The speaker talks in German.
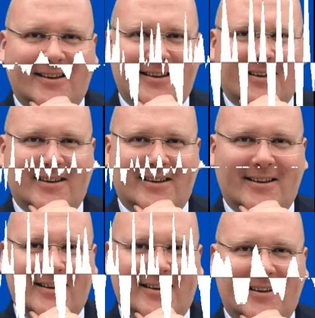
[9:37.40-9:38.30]
paar vor,
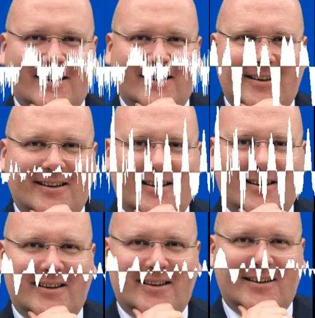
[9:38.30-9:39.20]
damit Sie schon mal einen
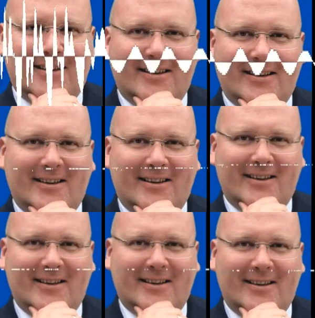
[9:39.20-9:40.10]
Eindruck bekommen,
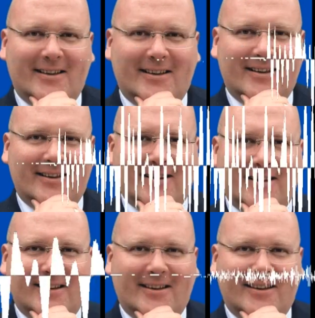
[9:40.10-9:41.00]

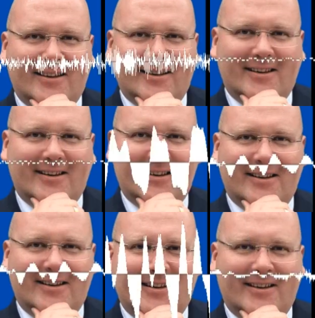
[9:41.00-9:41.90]
und
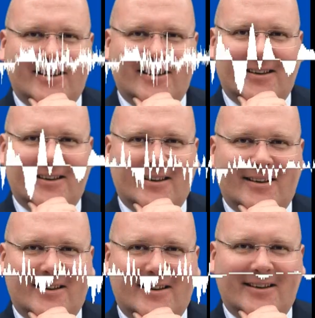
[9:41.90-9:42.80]
wichtig ist, dass Sie da
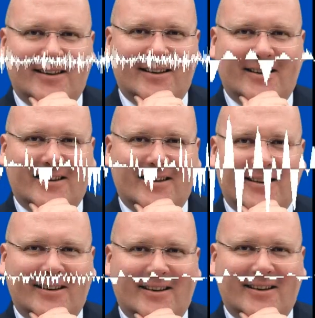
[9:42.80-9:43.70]
auch mal ein bisschen
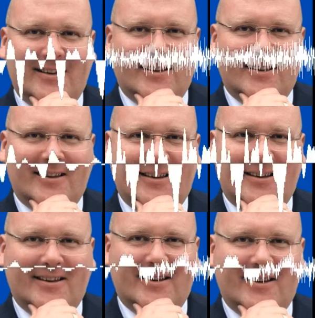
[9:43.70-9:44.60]
reingucken in
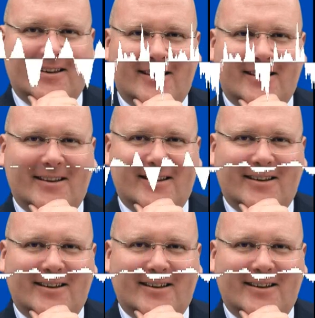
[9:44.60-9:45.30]
Zukunft, dass Sie merken,